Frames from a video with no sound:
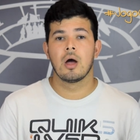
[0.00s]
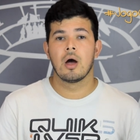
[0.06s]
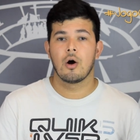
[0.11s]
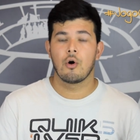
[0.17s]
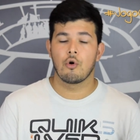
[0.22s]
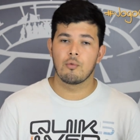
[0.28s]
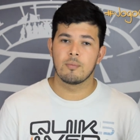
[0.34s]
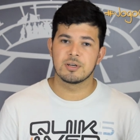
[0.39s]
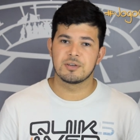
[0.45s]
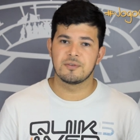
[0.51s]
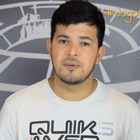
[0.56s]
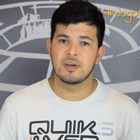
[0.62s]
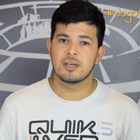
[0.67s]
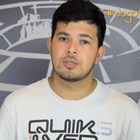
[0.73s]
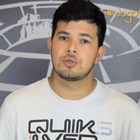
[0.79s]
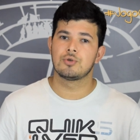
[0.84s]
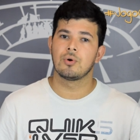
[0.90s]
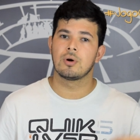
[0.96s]
algumas
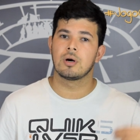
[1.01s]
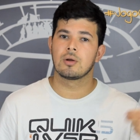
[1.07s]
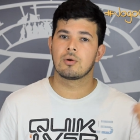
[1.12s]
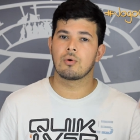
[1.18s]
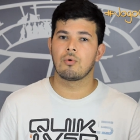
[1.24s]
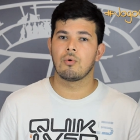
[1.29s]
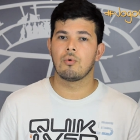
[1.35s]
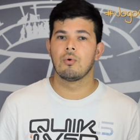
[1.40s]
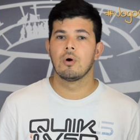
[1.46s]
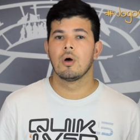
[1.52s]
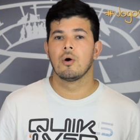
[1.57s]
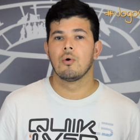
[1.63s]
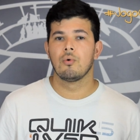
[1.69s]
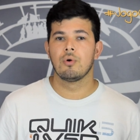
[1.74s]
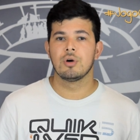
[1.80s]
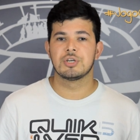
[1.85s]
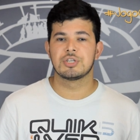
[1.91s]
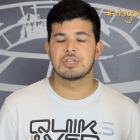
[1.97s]
vezes, jogando com
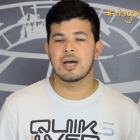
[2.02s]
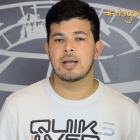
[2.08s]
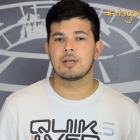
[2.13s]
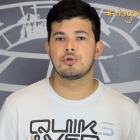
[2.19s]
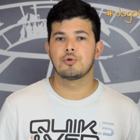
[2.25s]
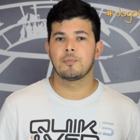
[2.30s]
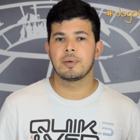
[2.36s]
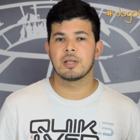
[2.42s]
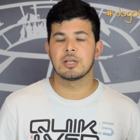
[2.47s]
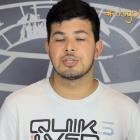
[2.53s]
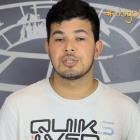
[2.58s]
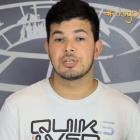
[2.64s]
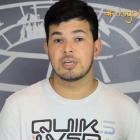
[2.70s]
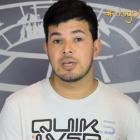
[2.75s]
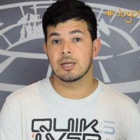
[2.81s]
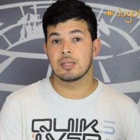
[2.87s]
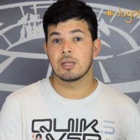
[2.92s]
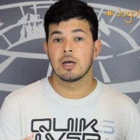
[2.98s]
o Richarlison pela
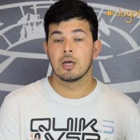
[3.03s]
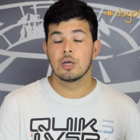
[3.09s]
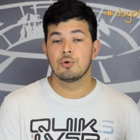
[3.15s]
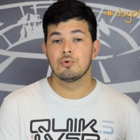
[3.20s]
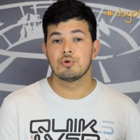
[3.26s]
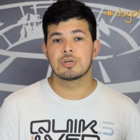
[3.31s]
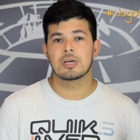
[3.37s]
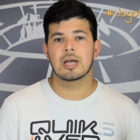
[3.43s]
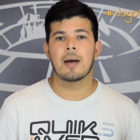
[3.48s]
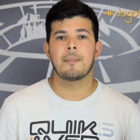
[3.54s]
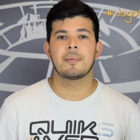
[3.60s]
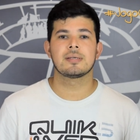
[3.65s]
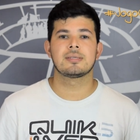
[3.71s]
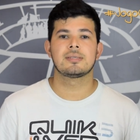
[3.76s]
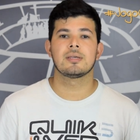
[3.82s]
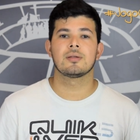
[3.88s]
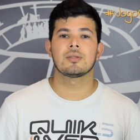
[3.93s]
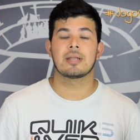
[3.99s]
esquerda e o Scarpa
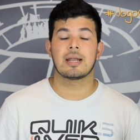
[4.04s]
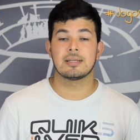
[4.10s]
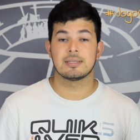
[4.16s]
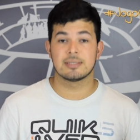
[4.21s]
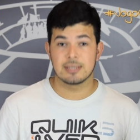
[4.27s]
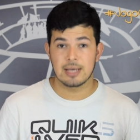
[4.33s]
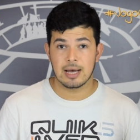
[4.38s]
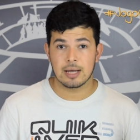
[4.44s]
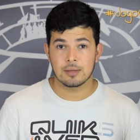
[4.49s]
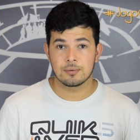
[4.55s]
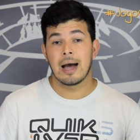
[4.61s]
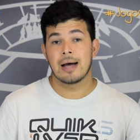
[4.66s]
centralizado.